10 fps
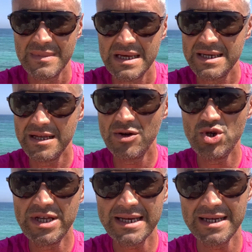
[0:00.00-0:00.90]
Siete
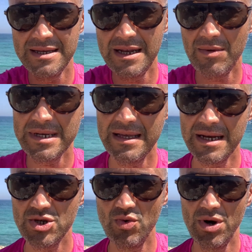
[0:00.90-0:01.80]
riusciti a sentire questi tre
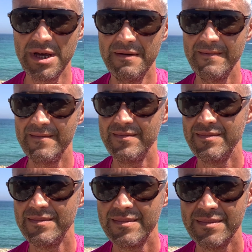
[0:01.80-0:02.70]
suoni?
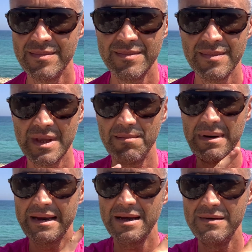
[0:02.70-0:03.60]

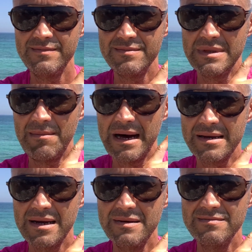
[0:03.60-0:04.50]
Barca, la
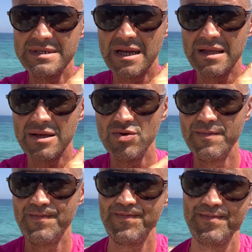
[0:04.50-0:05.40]
barca sta andando.
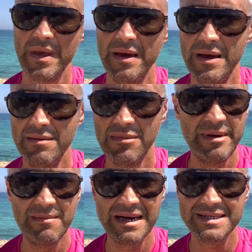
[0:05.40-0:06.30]
Va
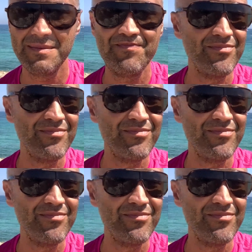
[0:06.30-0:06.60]
bene, basta.